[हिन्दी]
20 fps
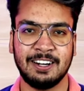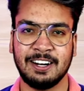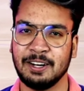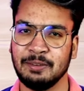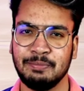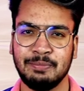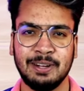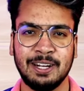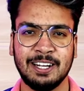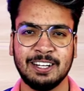
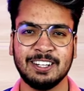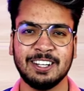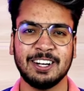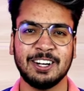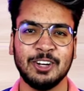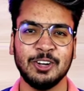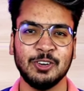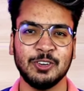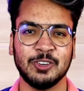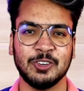ट्रिप प्लान कर
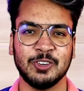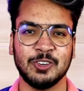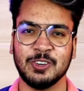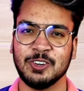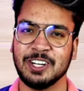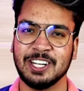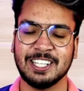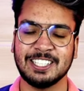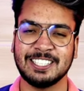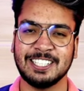रहे हो
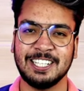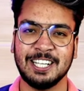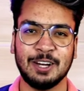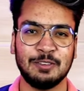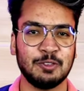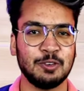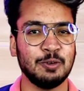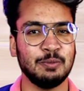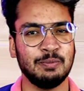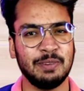और एक चाहिए
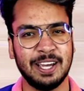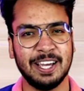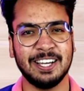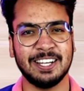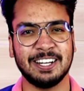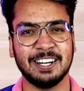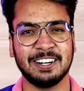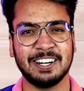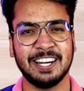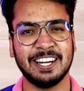आपको
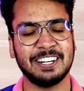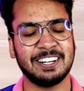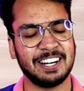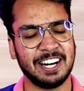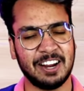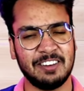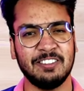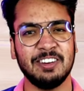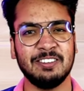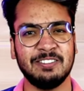बैग एक
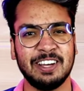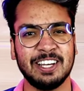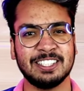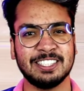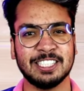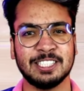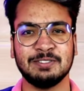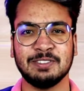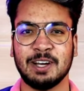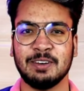ट्रैवल बैग
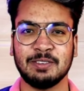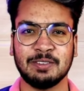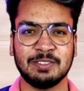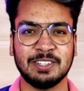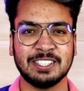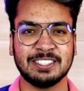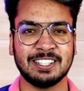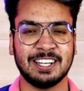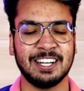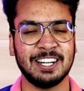जिसमें आप
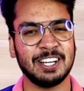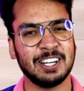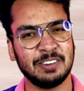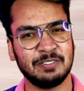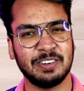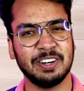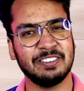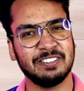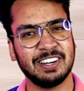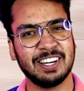अपने सारे
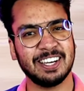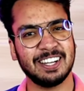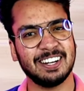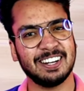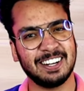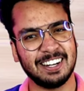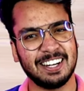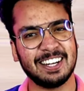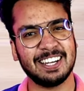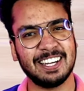कपड़े वगैरह
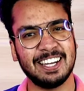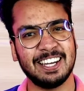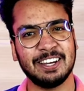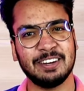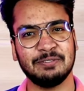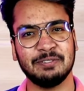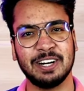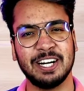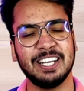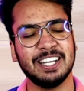रख के
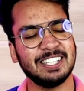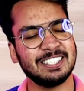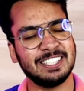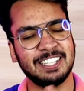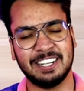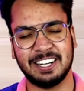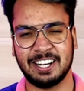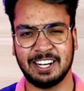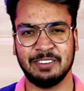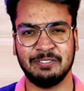एक बढ़िया
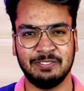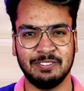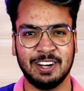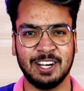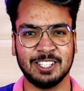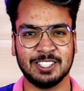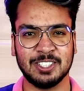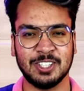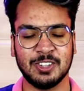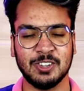सी ट्रिप
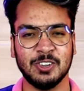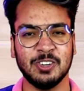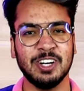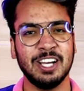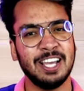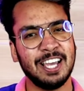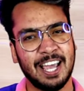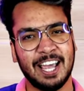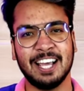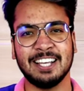मार सको
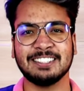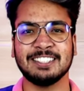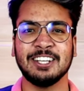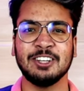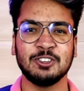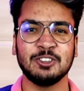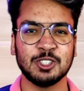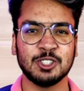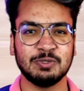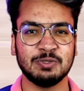ऐसा
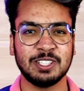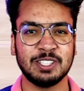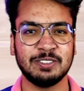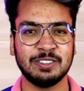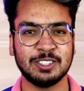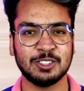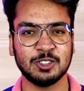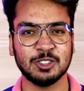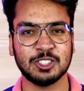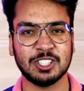ही कुछ मैं अभी
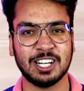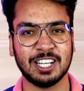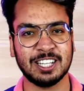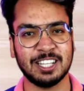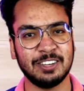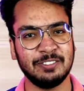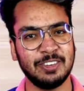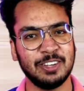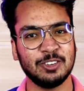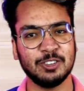सोच रहा
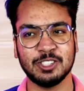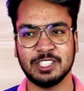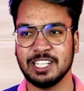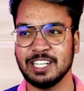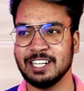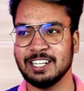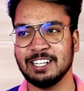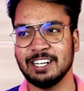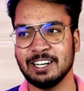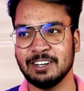था अभी कुछ
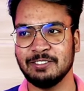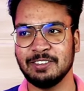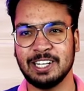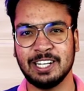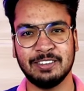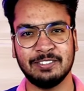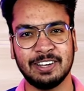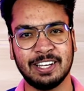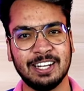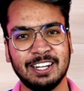एक डेढ़
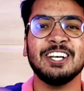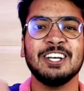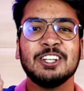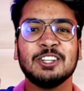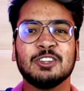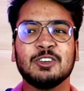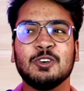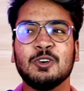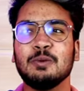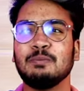महीने पहले नहीं
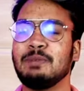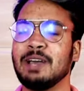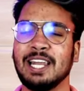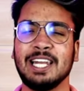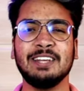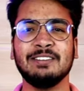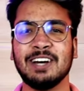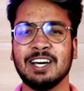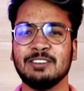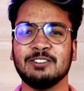तो
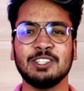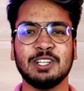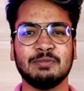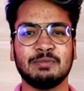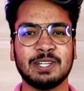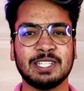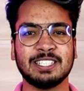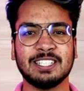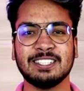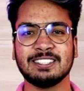पहली बार मुझे
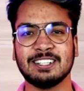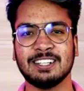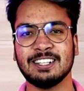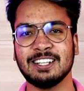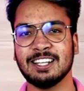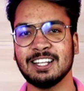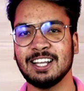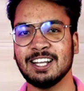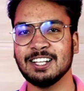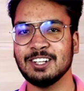परचेज
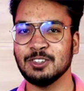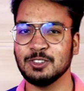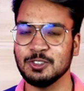करना था